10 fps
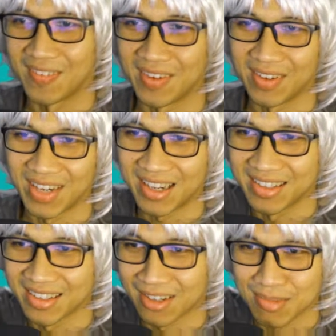เห็นไหมห
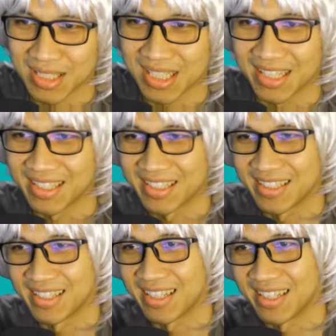นึ่งร้อยเปอร์เซ็นต์
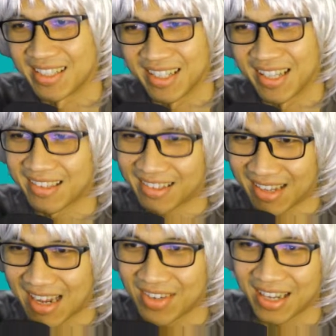นะอีกสัก
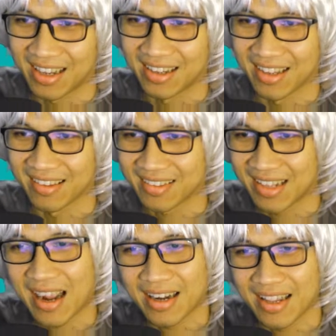ตาไหมล่ะอีกสัก
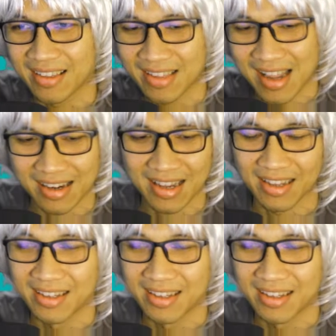ตาก็ได้อีกสักตาก็ได้